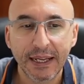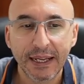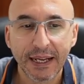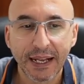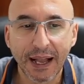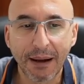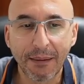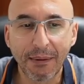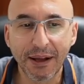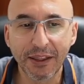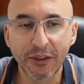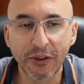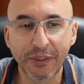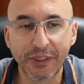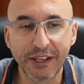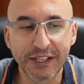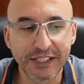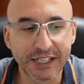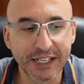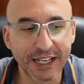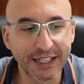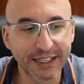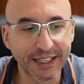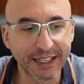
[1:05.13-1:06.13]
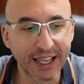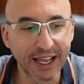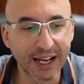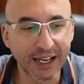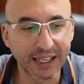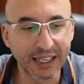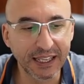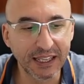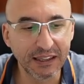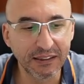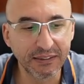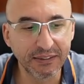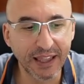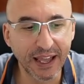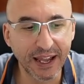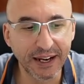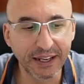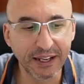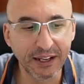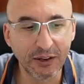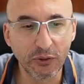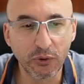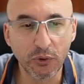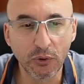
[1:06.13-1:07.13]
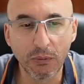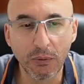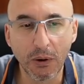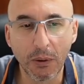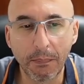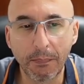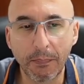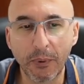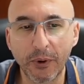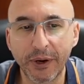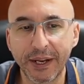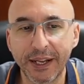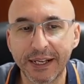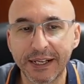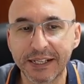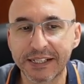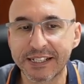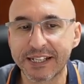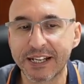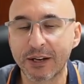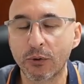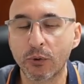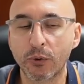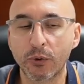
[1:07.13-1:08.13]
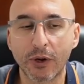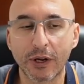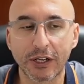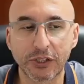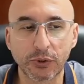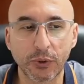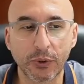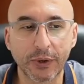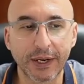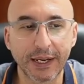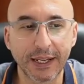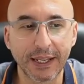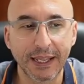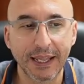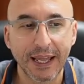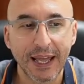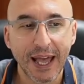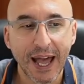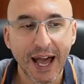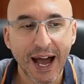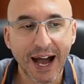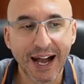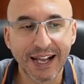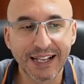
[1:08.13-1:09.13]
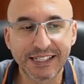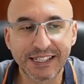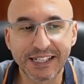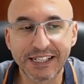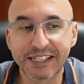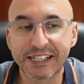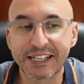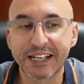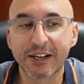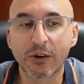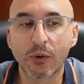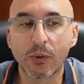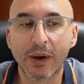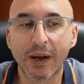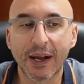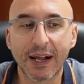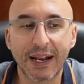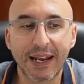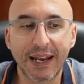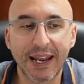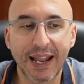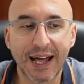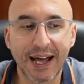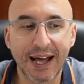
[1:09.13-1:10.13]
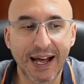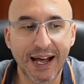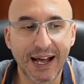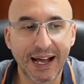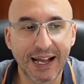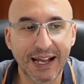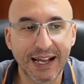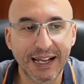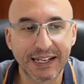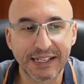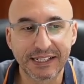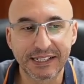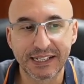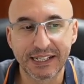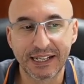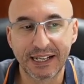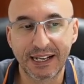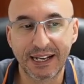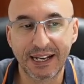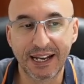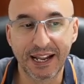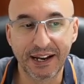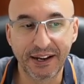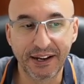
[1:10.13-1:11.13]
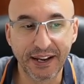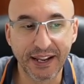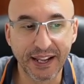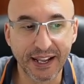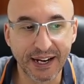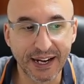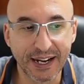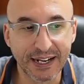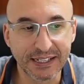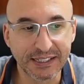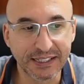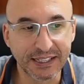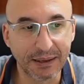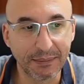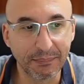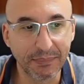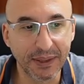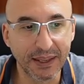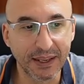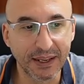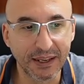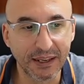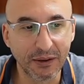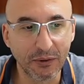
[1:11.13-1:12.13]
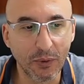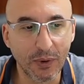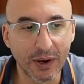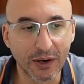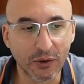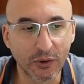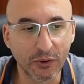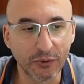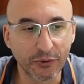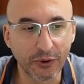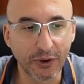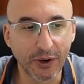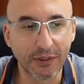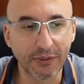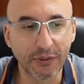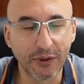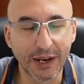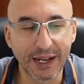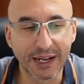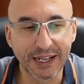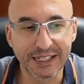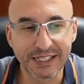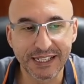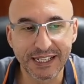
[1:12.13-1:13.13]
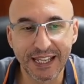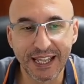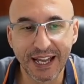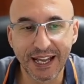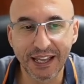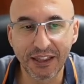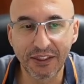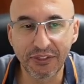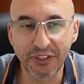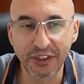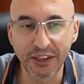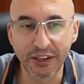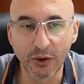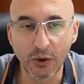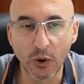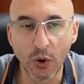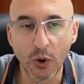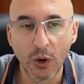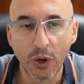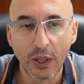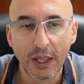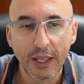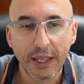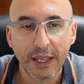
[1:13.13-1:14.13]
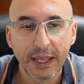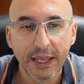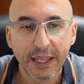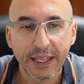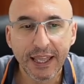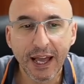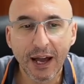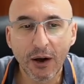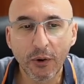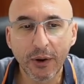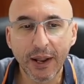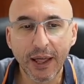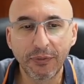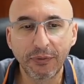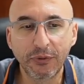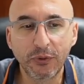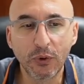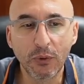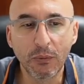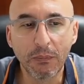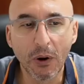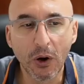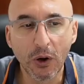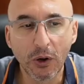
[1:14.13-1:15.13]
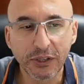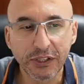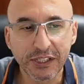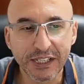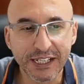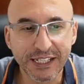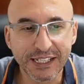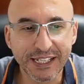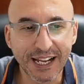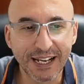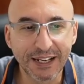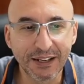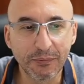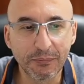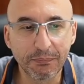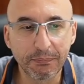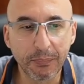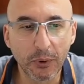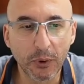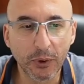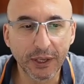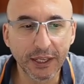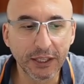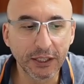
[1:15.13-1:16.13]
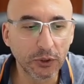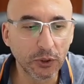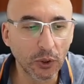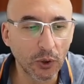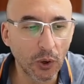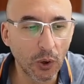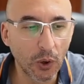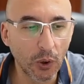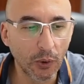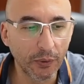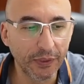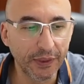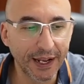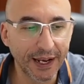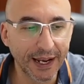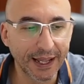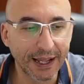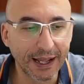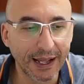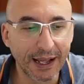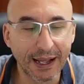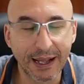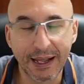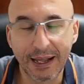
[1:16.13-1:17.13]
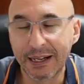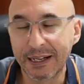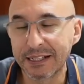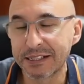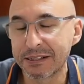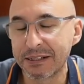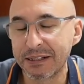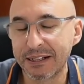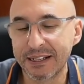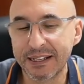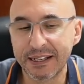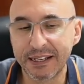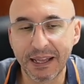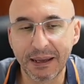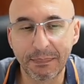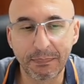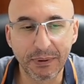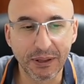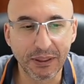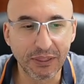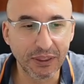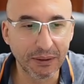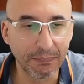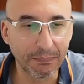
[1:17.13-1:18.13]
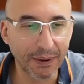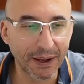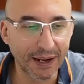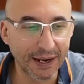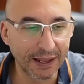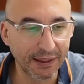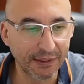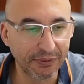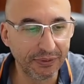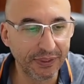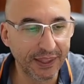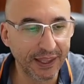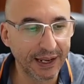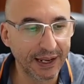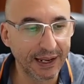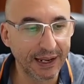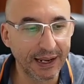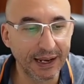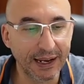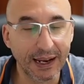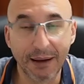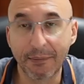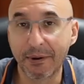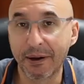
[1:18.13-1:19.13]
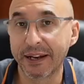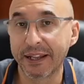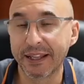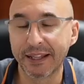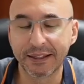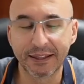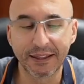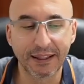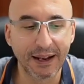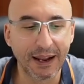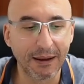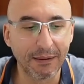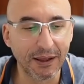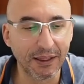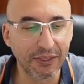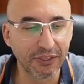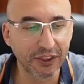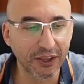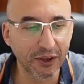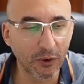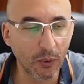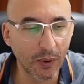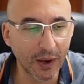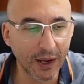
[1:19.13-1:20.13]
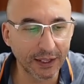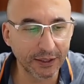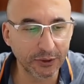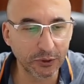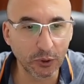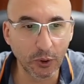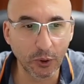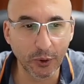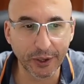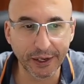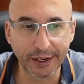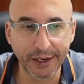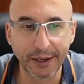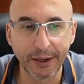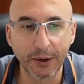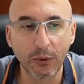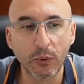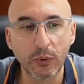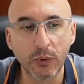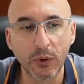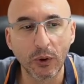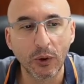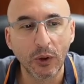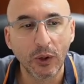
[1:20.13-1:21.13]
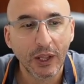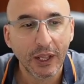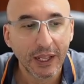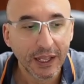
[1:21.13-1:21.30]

Caballo d 7 y aquí Daniel Dubos pone seguro a su rey. H6 juegan las, las negras, también igual controlando la casilla G5. Y ahora Dubos se sale un poquito de las líneas principales de la variante del avance y juega torre E1.